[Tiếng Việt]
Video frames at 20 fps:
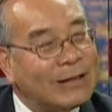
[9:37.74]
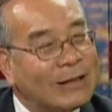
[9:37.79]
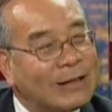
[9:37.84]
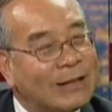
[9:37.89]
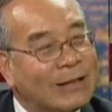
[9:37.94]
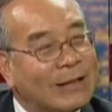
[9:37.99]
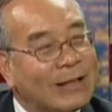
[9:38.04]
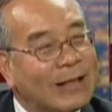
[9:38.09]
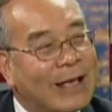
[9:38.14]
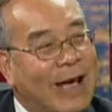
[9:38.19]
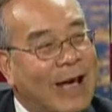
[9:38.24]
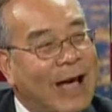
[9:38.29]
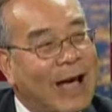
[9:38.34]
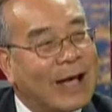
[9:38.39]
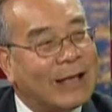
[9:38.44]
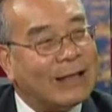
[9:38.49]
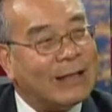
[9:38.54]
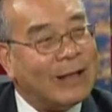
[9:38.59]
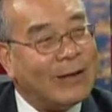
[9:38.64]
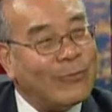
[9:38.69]

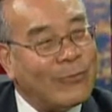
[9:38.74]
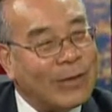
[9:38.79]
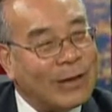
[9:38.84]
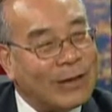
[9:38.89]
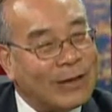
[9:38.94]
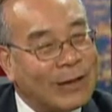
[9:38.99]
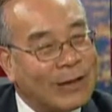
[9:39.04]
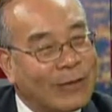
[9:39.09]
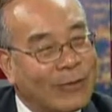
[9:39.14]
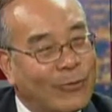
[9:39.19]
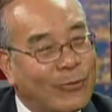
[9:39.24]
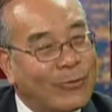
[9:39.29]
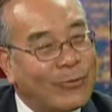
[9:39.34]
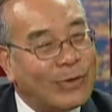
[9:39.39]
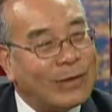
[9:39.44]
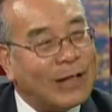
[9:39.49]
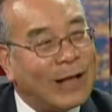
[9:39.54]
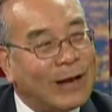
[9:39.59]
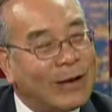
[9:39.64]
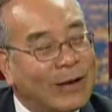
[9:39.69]
và nhân quyền dân chủ
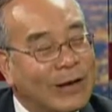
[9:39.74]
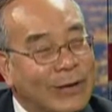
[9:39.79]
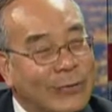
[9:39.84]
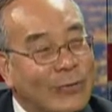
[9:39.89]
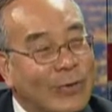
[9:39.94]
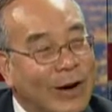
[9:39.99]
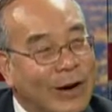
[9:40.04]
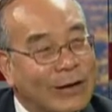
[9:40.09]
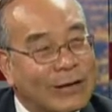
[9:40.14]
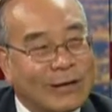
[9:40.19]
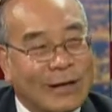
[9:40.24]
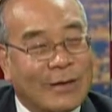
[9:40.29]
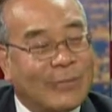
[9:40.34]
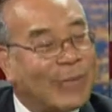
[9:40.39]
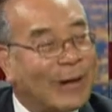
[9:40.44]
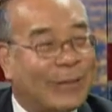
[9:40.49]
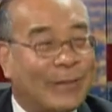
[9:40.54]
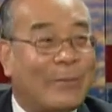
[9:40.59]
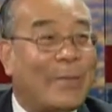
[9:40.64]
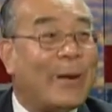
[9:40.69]
có thể nó yếu hơn
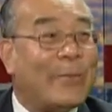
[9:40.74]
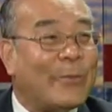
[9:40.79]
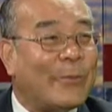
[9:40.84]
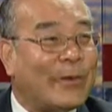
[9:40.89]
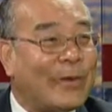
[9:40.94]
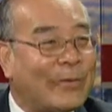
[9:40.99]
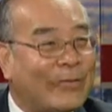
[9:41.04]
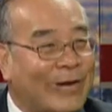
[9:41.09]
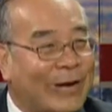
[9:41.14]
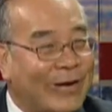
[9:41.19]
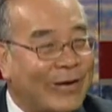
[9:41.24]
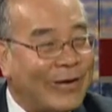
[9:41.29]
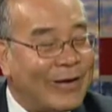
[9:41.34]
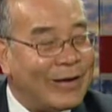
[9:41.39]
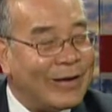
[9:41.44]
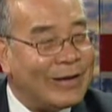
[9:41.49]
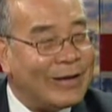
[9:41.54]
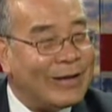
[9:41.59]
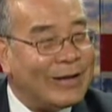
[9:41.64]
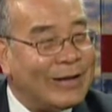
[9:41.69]
nhưng mà nó bắt buộc nó phải có